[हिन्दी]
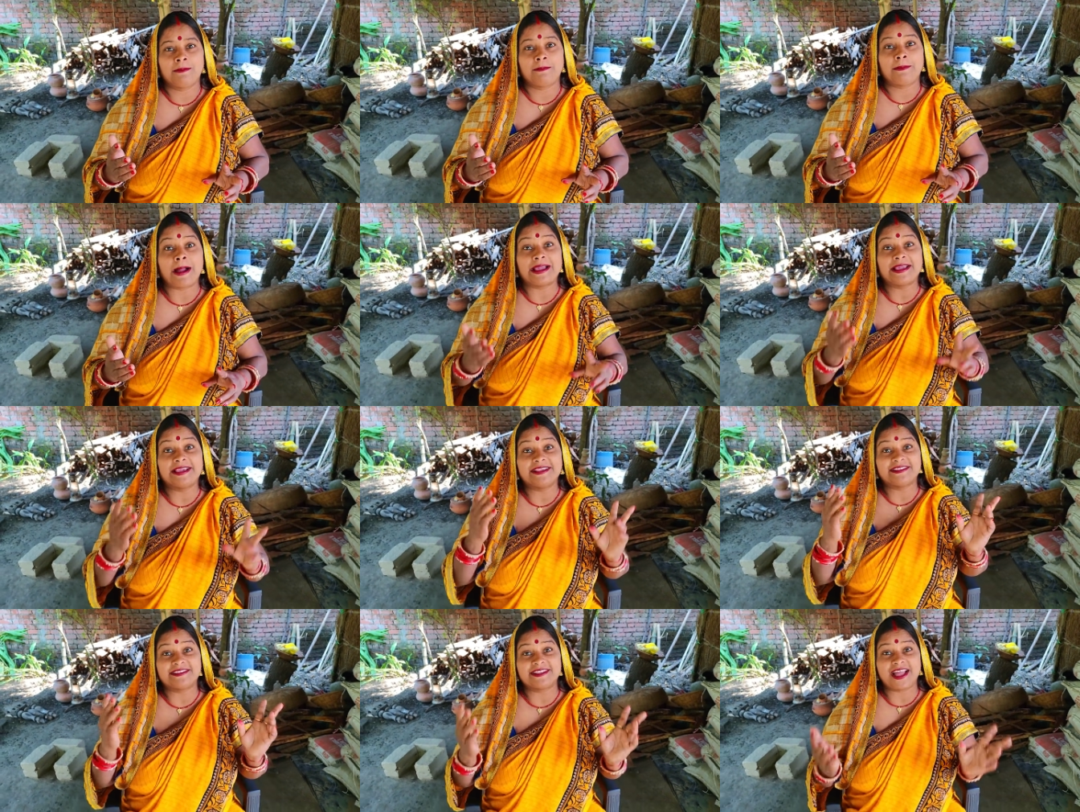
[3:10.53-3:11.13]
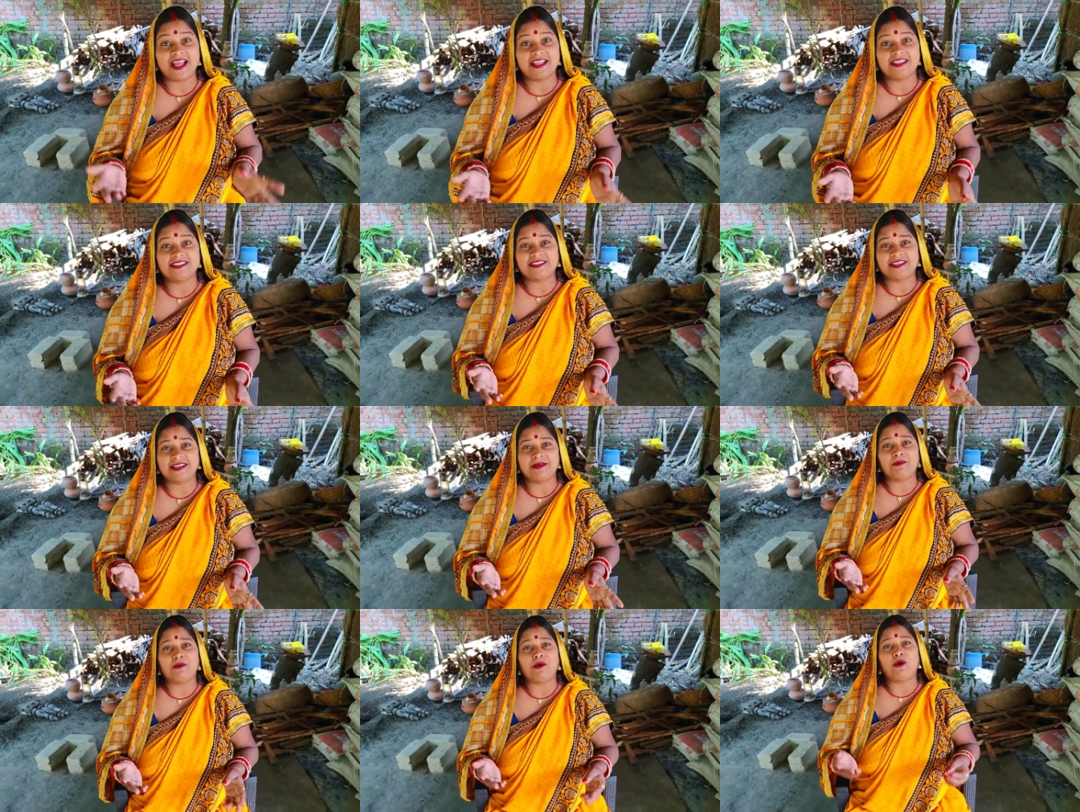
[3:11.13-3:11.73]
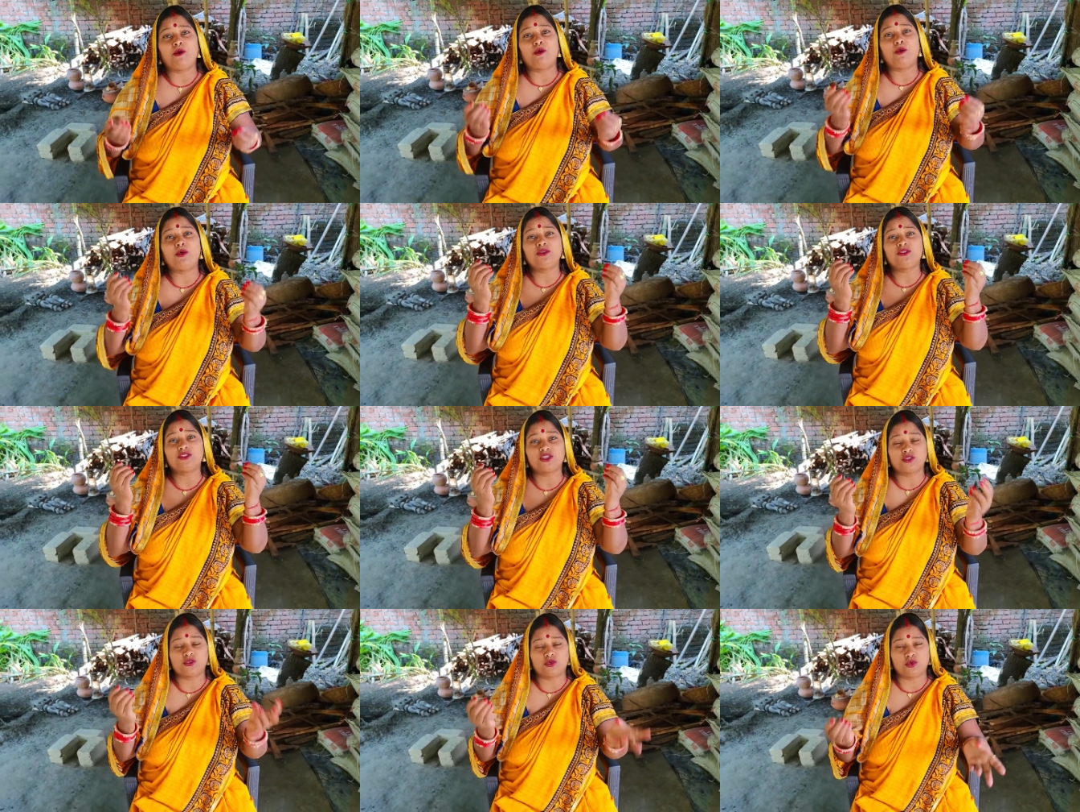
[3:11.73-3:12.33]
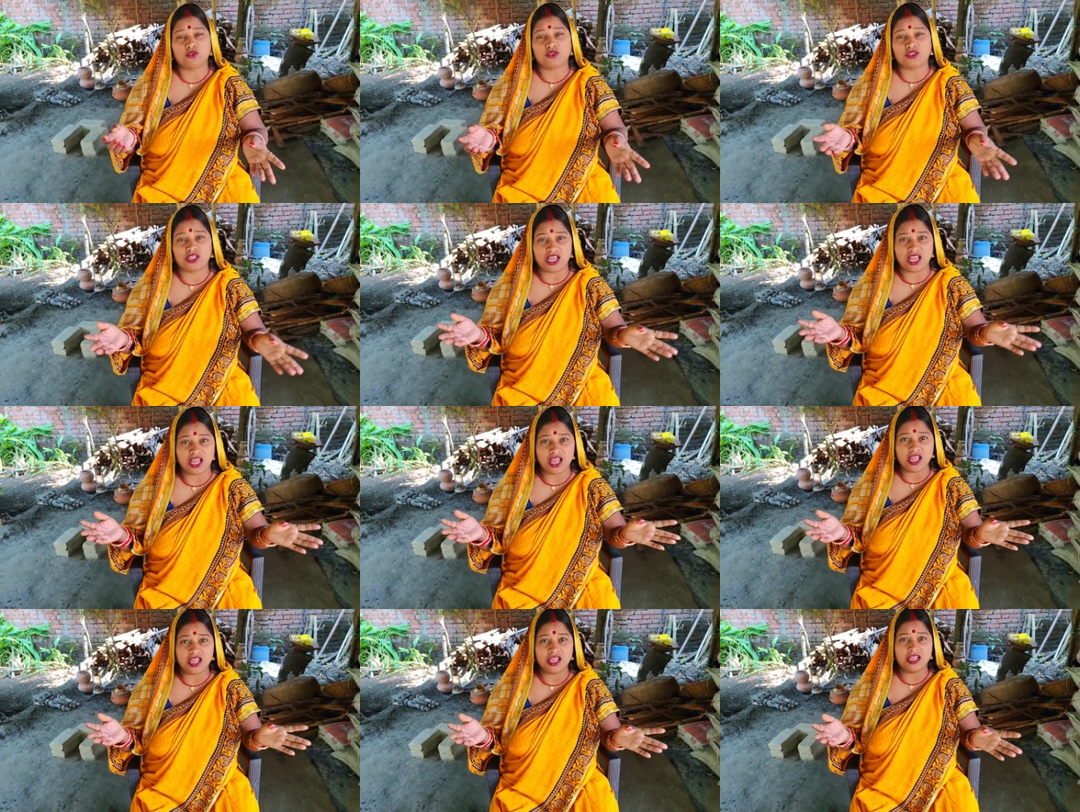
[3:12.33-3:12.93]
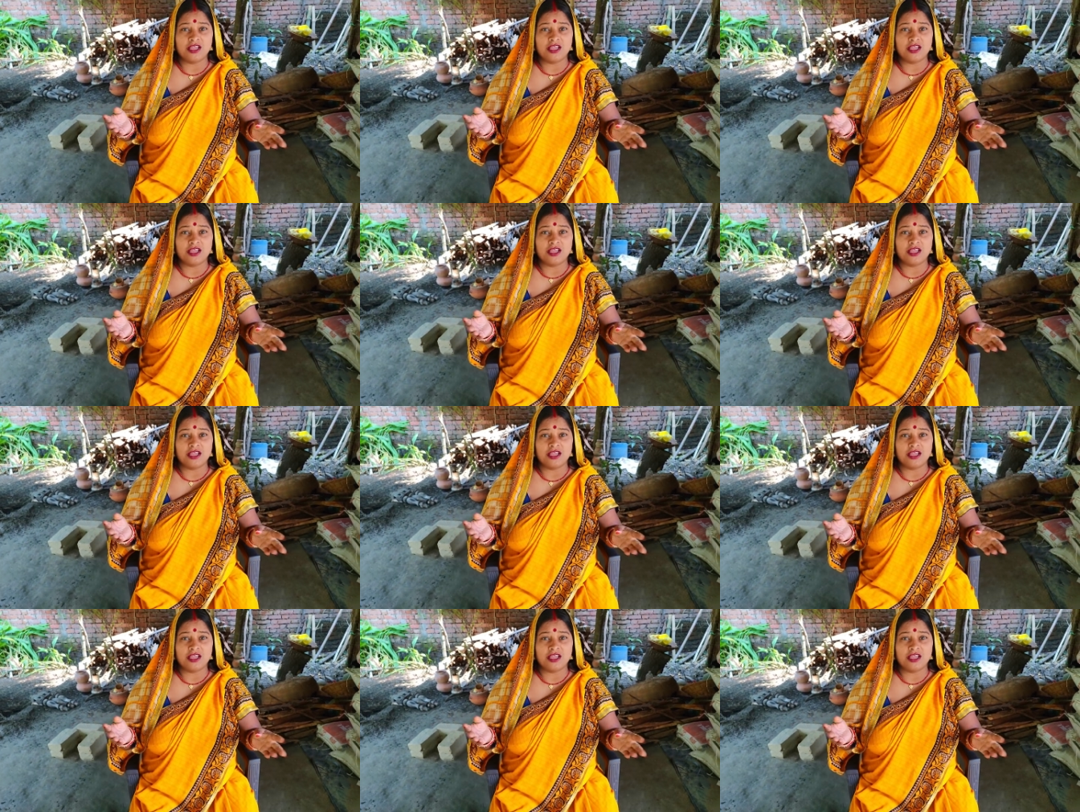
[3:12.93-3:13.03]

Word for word: पाकिस्तान से बहुत से दोस्त हैं